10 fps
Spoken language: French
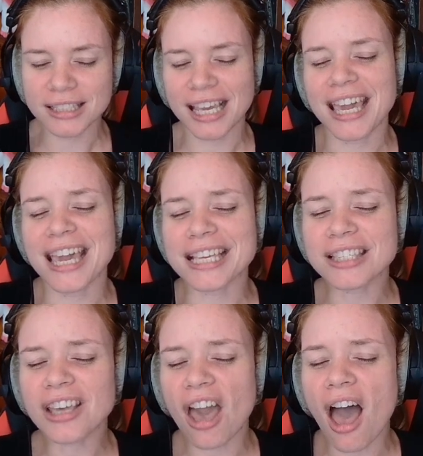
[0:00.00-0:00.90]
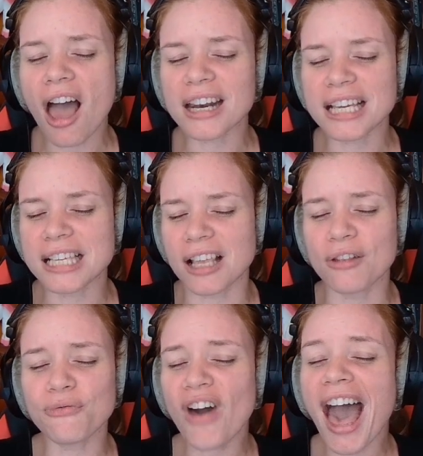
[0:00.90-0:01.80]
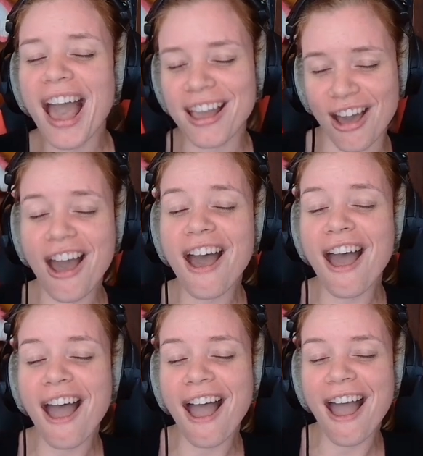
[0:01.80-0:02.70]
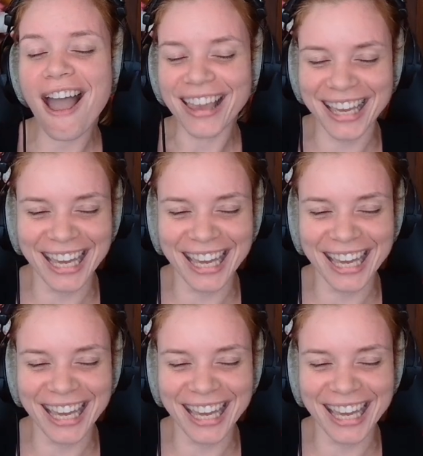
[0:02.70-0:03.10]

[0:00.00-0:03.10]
This girl is on fire!